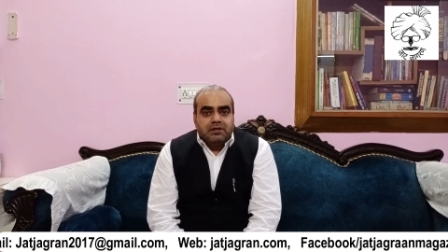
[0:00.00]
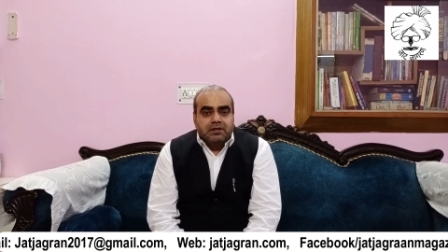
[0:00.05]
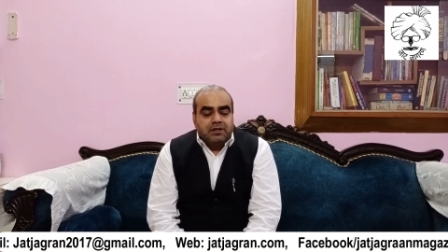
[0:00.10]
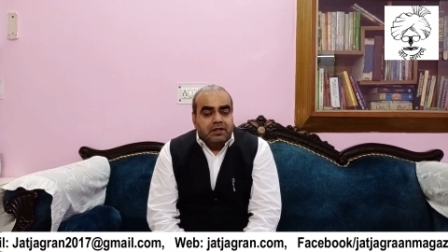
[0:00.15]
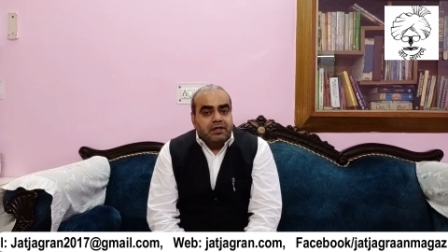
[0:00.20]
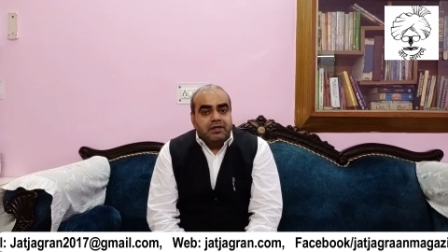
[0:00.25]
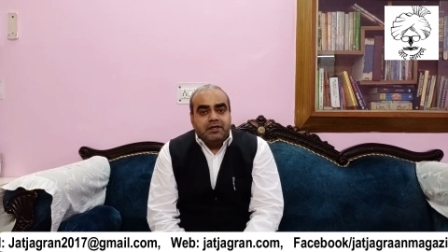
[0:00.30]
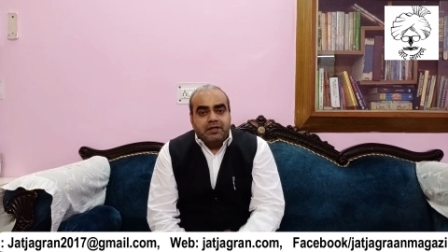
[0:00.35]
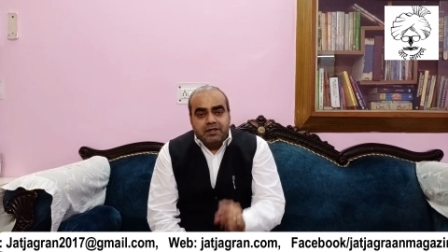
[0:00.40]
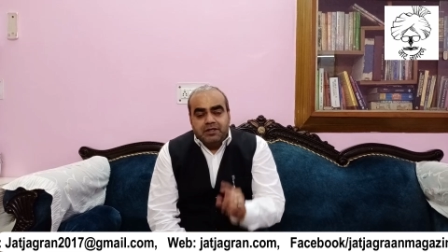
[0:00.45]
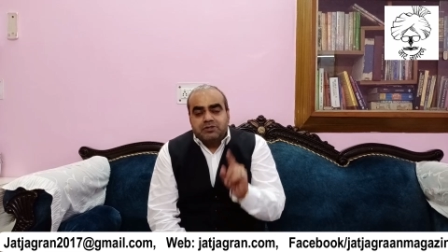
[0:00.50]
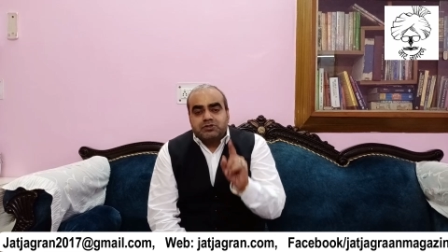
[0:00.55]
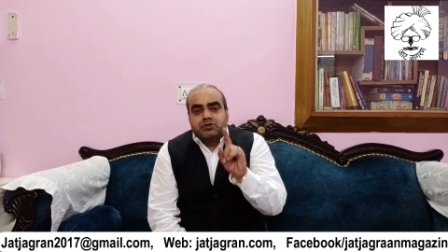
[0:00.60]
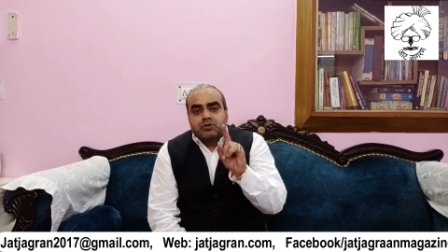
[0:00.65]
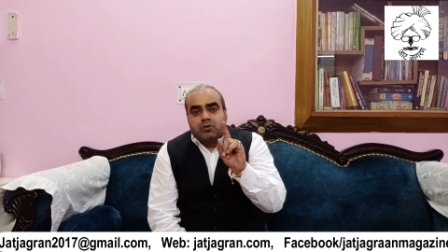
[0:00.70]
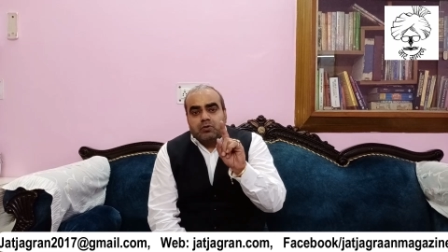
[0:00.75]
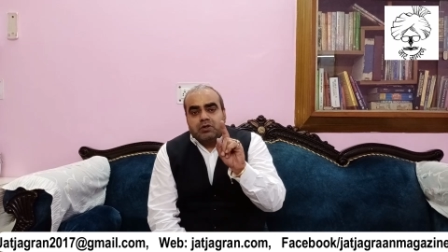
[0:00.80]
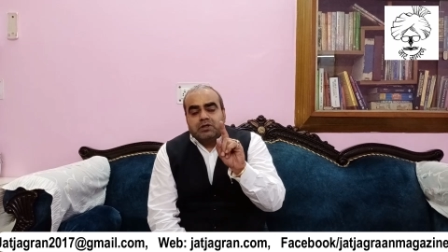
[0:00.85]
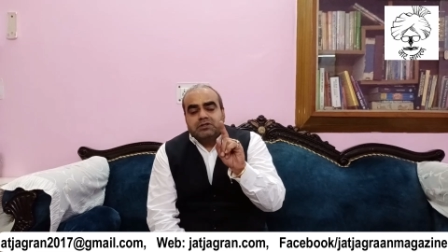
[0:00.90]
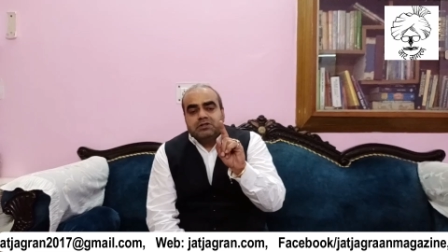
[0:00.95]
लेकिन इस
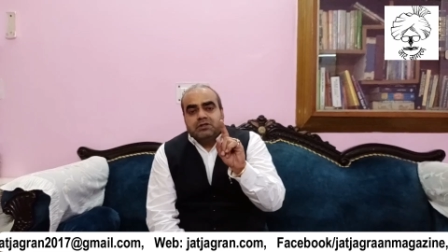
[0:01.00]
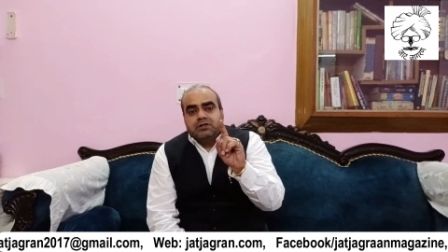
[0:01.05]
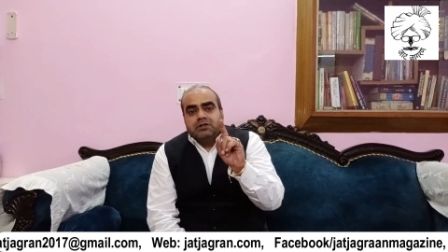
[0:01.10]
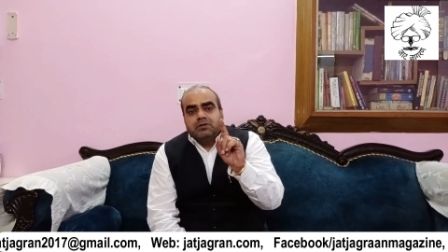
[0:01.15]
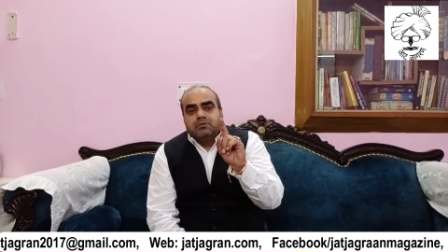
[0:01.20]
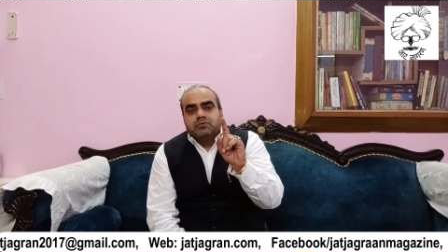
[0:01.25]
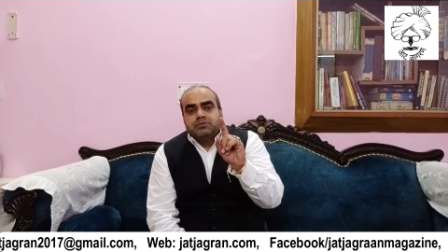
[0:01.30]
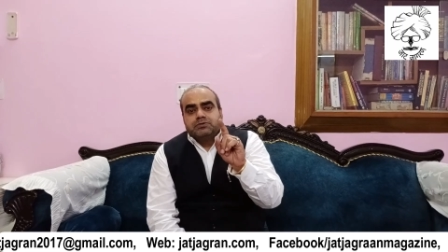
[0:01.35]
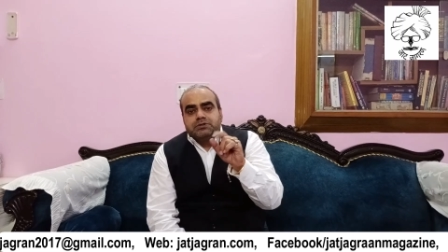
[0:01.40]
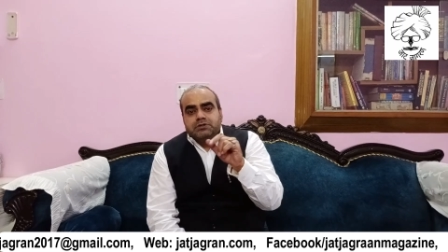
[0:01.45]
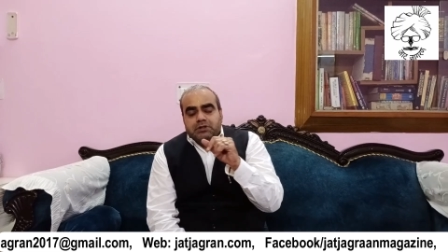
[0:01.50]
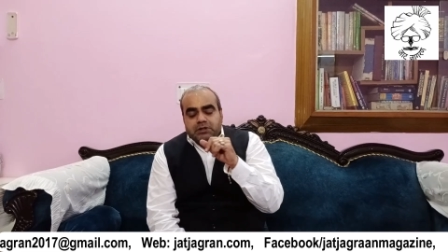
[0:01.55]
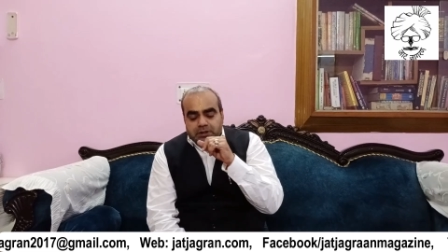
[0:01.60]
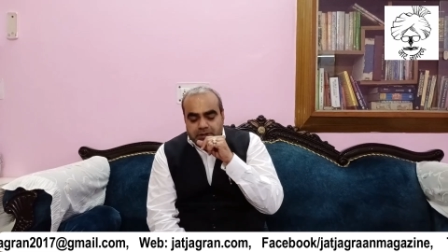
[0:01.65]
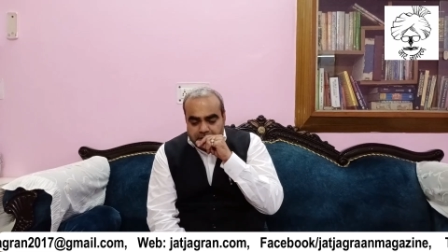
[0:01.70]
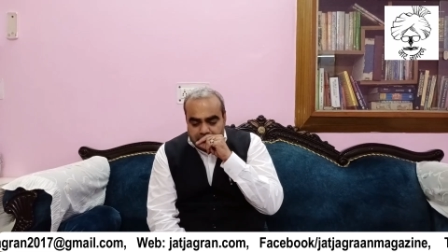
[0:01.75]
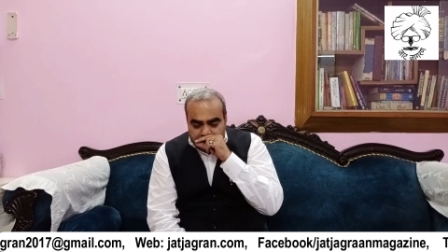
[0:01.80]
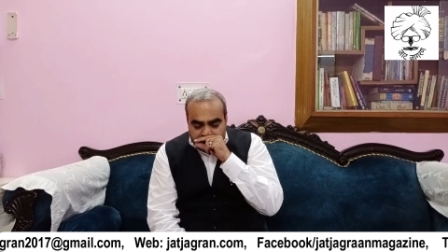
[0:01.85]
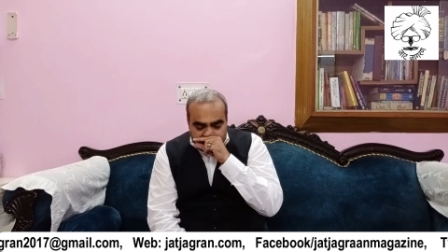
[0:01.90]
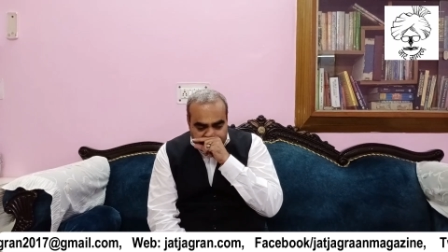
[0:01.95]
औरत ने कुछ नहीं
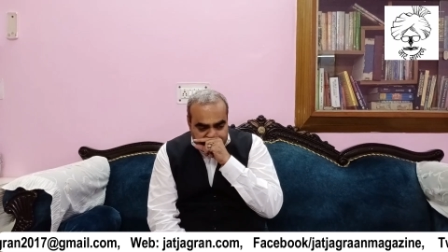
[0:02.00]
लिया